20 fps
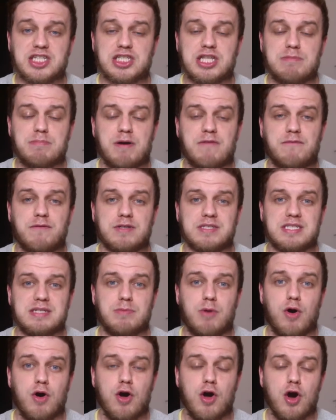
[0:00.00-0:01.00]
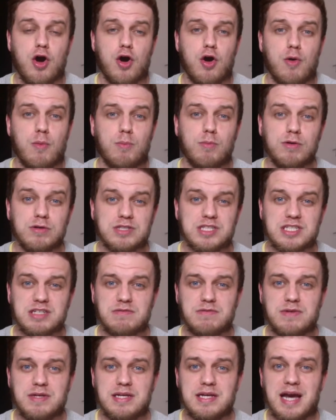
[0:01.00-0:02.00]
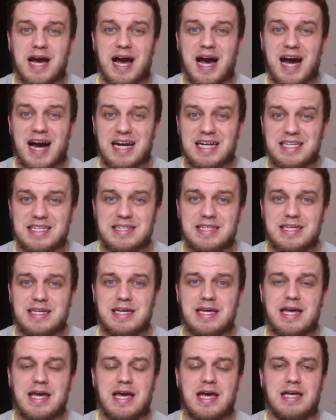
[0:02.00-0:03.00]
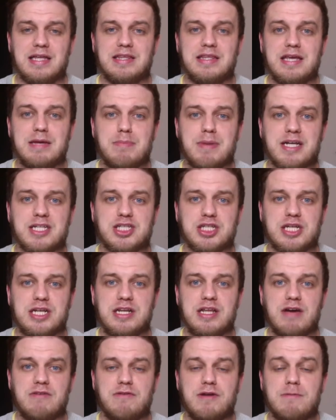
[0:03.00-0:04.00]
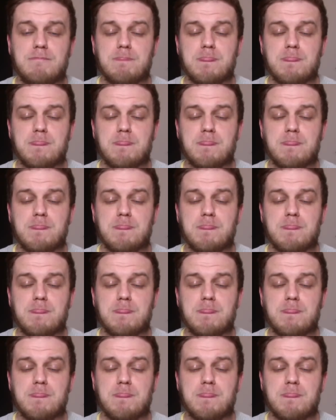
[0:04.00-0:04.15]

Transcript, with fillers: Je n'étais pas forcément euh, motivé à l'idée des matchs qu'il y avait